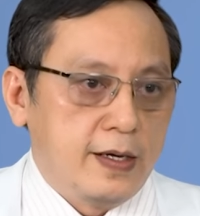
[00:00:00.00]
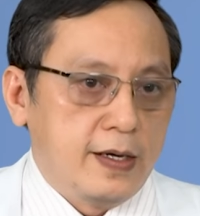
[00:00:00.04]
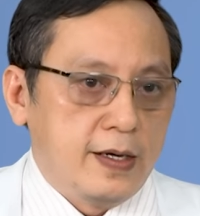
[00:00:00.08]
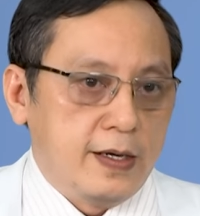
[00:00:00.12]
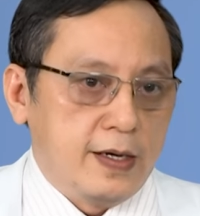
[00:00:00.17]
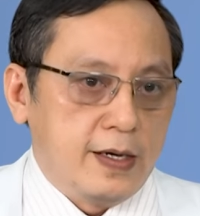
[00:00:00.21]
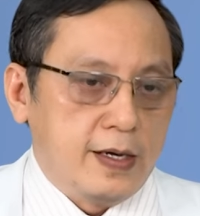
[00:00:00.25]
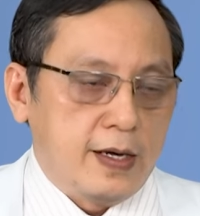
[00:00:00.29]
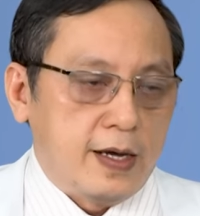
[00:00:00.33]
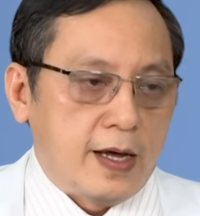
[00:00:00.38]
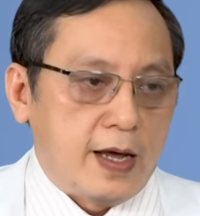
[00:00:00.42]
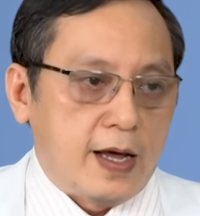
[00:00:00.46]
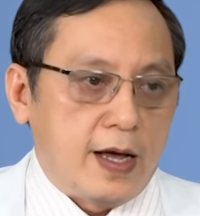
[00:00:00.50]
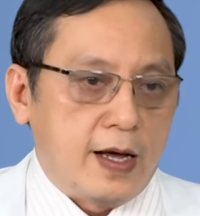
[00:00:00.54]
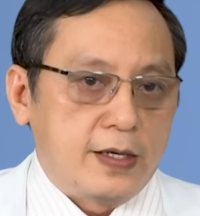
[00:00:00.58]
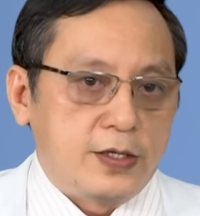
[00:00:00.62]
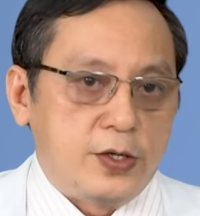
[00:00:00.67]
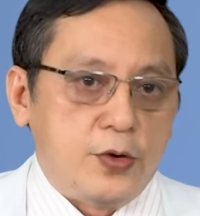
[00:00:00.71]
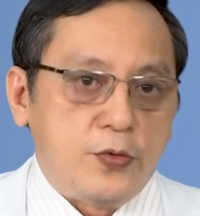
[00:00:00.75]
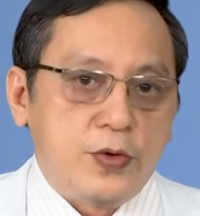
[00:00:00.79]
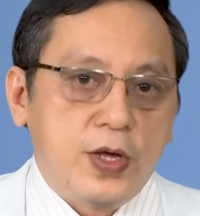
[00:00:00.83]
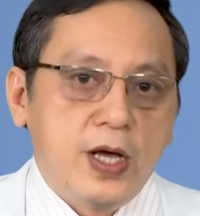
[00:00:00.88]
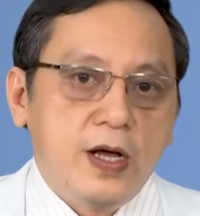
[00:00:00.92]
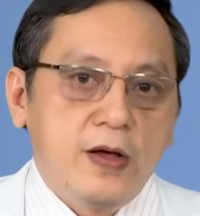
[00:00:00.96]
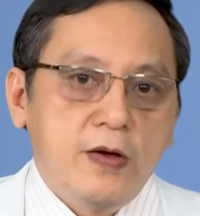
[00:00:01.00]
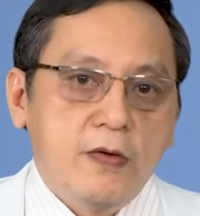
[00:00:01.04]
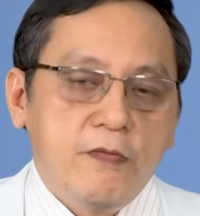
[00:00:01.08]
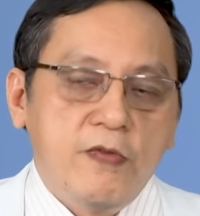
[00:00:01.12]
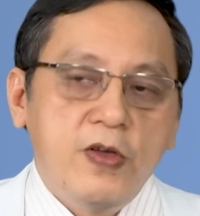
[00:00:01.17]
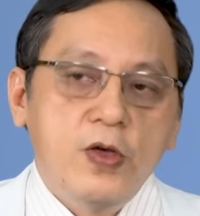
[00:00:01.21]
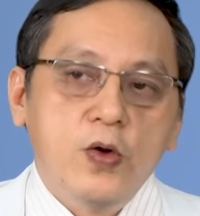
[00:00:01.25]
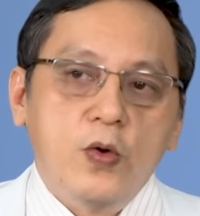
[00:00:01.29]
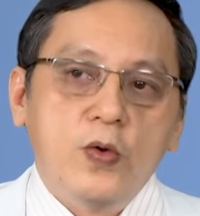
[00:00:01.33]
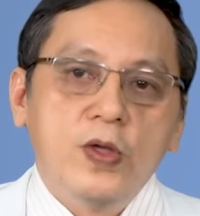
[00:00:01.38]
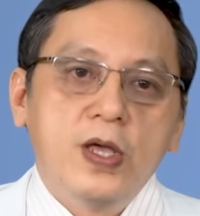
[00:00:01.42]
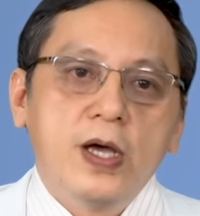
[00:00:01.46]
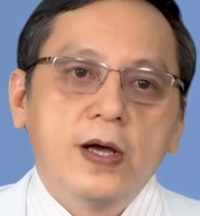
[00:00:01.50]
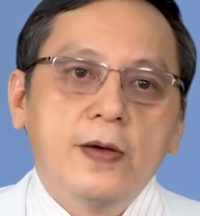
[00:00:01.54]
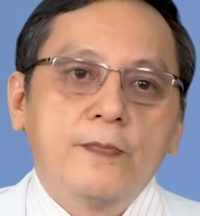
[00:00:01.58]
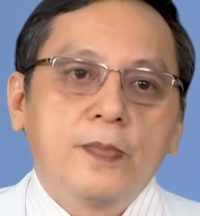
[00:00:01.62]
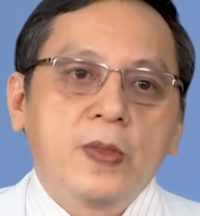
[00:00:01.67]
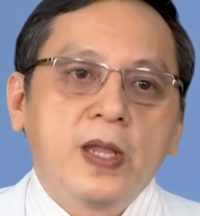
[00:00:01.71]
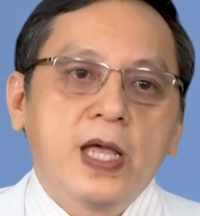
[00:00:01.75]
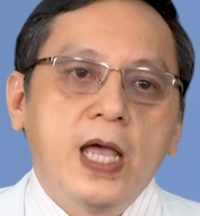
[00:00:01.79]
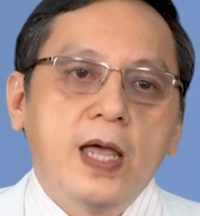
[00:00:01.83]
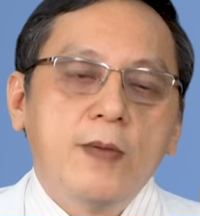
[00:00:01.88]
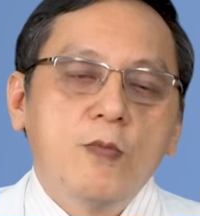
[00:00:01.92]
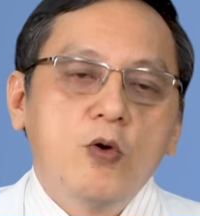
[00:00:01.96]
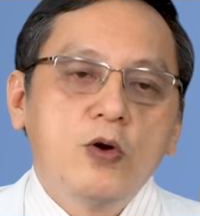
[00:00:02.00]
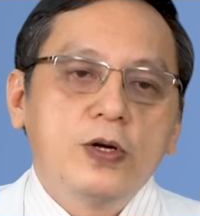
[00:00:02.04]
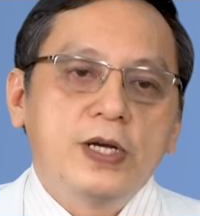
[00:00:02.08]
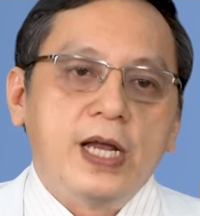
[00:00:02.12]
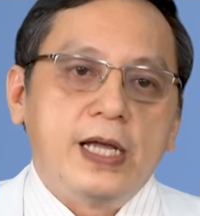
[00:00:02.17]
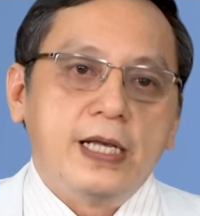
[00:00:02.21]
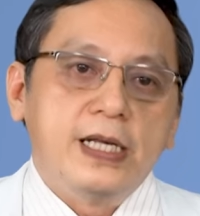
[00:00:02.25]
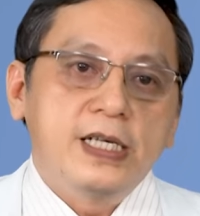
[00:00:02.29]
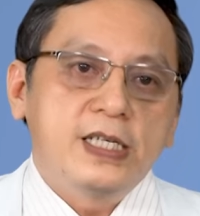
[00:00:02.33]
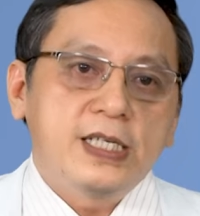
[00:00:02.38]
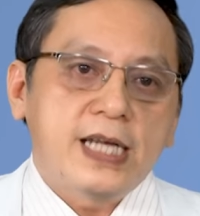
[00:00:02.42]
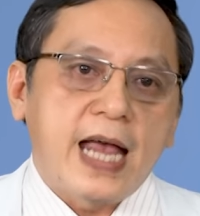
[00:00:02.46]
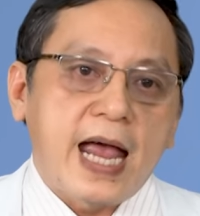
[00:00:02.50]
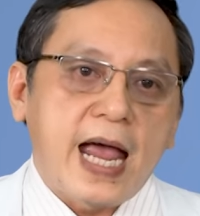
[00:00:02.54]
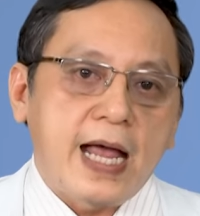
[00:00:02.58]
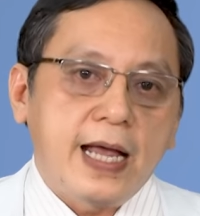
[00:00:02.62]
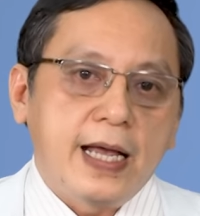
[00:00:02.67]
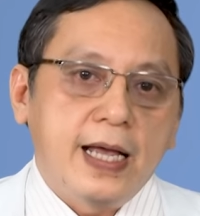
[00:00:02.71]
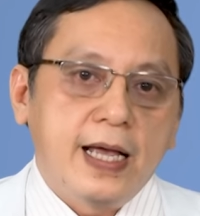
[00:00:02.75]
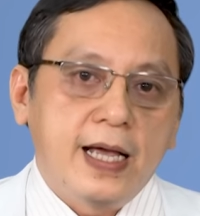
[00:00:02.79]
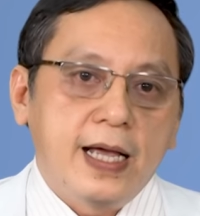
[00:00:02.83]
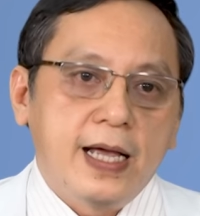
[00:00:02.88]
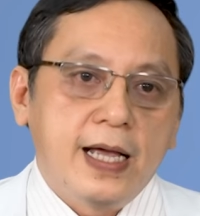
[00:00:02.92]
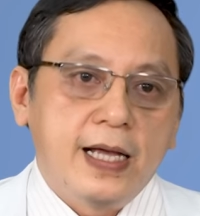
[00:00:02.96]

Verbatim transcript: yeah. Dạ. à, triệu chứng ví dụ như khi búi trĩ sai